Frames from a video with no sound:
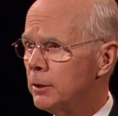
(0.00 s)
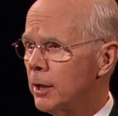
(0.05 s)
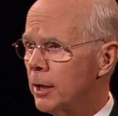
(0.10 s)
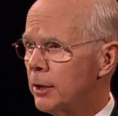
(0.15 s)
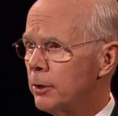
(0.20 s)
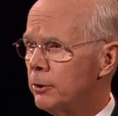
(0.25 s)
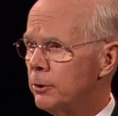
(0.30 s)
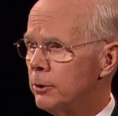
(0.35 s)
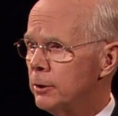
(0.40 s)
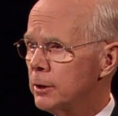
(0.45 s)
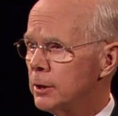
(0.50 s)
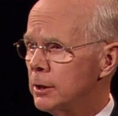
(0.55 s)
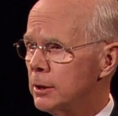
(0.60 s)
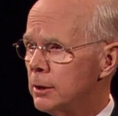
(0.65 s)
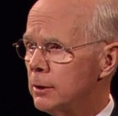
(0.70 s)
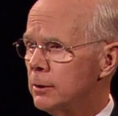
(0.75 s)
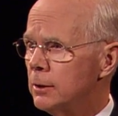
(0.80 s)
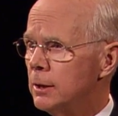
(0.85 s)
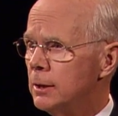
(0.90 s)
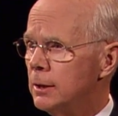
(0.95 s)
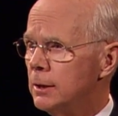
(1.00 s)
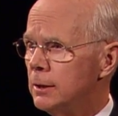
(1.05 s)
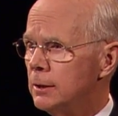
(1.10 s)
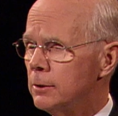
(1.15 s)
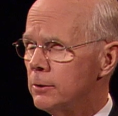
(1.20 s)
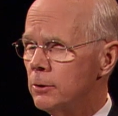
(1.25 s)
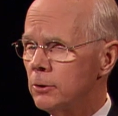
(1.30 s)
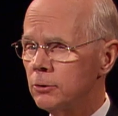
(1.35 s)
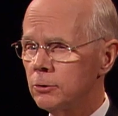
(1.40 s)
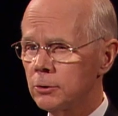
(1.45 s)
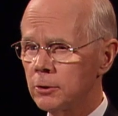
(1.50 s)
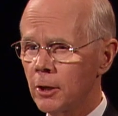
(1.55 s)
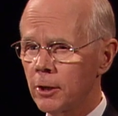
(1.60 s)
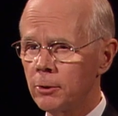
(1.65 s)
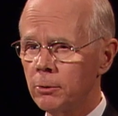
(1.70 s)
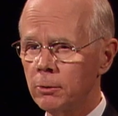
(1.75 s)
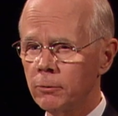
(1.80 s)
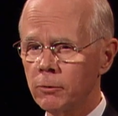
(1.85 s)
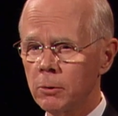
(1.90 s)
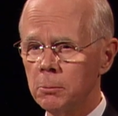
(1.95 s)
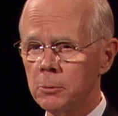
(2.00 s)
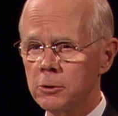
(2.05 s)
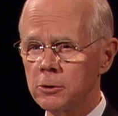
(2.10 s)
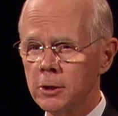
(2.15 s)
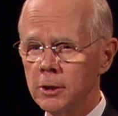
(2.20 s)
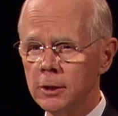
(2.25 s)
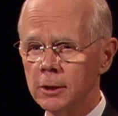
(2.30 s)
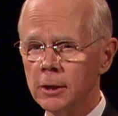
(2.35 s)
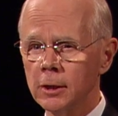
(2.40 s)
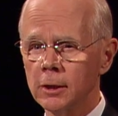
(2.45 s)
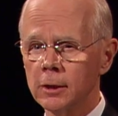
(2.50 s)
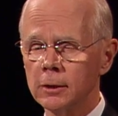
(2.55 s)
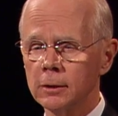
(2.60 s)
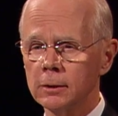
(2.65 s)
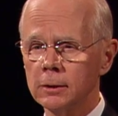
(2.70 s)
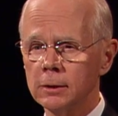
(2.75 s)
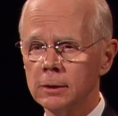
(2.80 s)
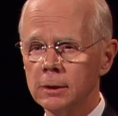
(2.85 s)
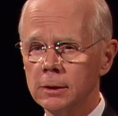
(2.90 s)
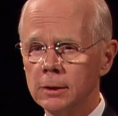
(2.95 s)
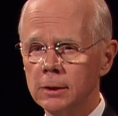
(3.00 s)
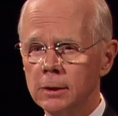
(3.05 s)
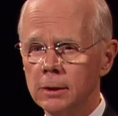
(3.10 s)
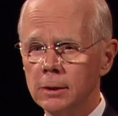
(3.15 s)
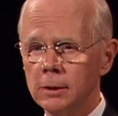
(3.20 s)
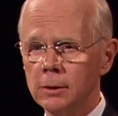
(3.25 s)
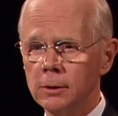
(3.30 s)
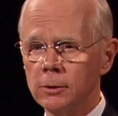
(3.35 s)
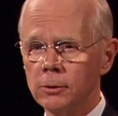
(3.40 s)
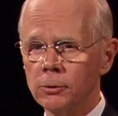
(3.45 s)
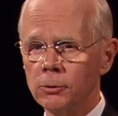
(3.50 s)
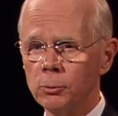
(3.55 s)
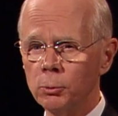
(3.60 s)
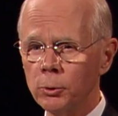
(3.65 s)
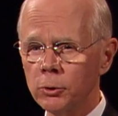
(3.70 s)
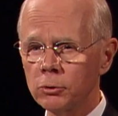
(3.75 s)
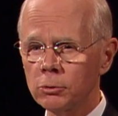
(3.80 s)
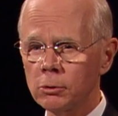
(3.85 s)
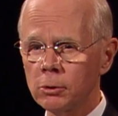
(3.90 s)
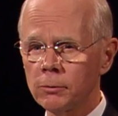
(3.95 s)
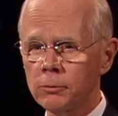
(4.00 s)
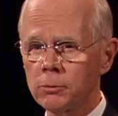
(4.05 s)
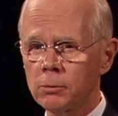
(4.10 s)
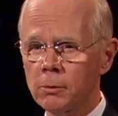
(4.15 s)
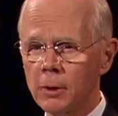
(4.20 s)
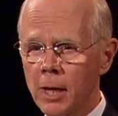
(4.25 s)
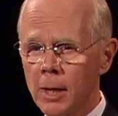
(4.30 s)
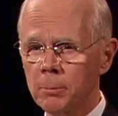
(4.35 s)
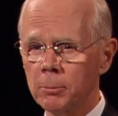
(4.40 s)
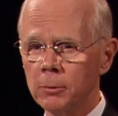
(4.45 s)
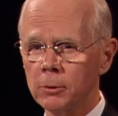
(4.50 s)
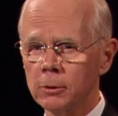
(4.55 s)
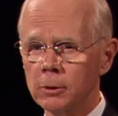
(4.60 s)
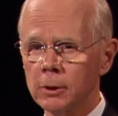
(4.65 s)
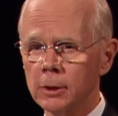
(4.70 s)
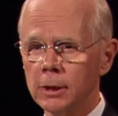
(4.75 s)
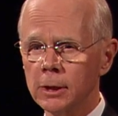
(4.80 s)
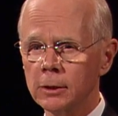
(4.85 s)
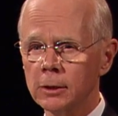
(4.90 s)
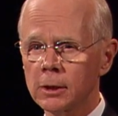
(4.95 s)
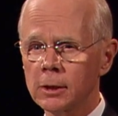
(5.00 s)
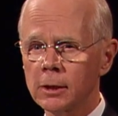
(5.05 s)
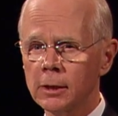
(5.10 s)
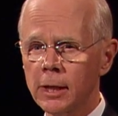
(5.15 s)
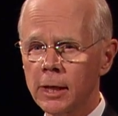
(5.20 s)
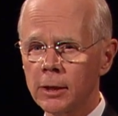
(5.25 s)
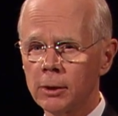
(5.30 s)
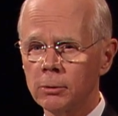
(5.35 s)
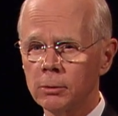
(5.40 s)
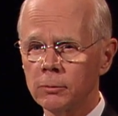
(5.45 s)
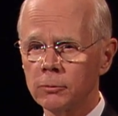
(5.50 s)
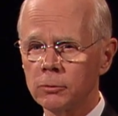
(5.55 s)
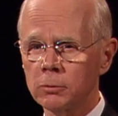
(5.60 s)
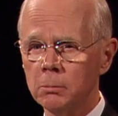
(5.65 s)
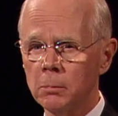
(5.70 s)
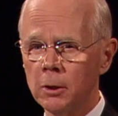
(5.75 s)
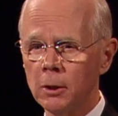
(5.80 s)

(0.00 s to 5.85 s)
在我脑海中似乎还听得见那轰阵阵的机关枪声响、